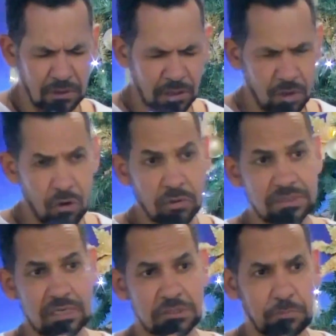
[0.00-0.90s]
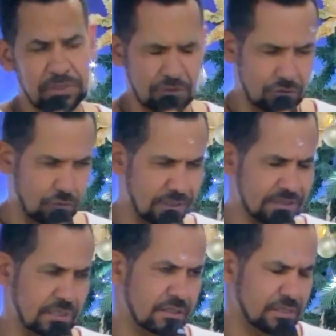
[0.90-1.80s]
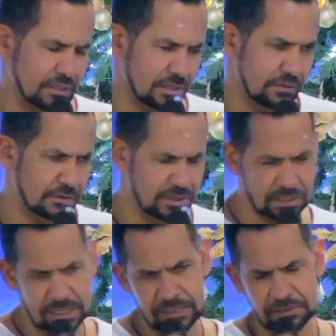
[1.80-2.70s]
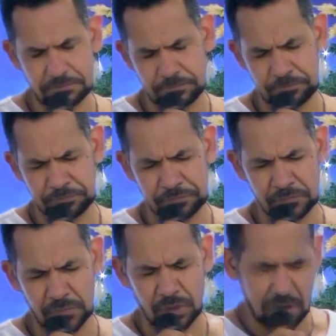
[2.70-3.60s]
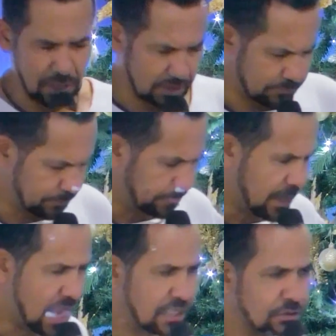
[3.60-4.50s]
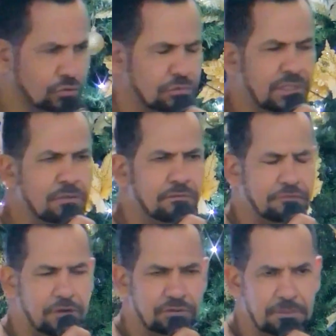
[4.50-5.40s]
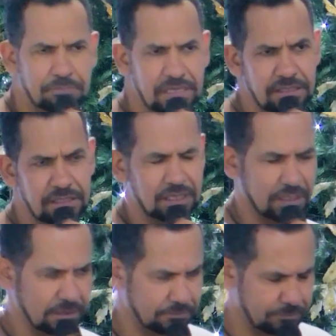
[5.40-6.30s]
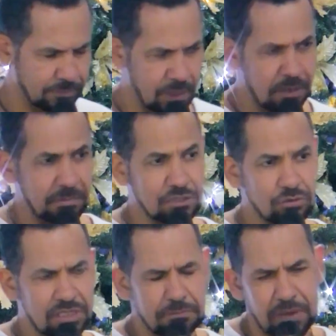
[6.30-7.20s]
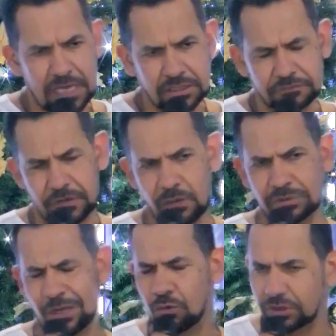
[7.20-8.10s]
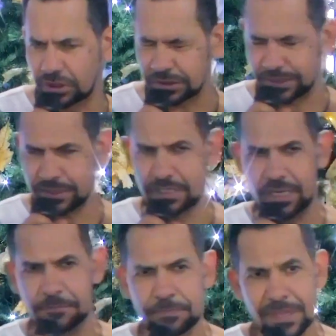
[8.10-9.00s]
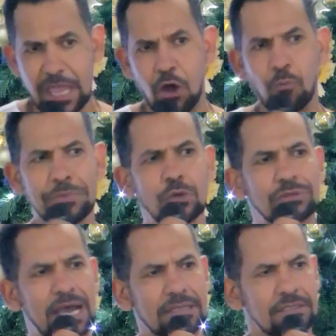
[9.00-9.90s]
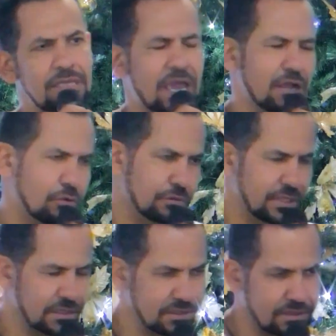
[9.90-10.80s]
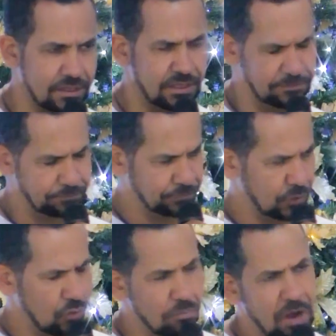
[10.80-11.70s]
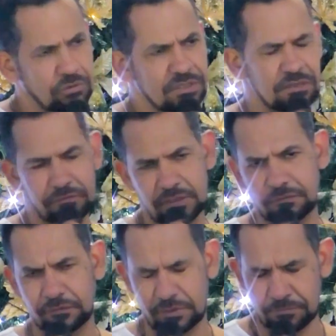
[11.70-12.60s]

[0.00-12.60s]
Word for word: outras pessoas sentirem. Diga aí, olha, ajuda não falta para ninguém. Mas o que mais falta hoje em dia é a humildade de reconhecer o mal que se vive.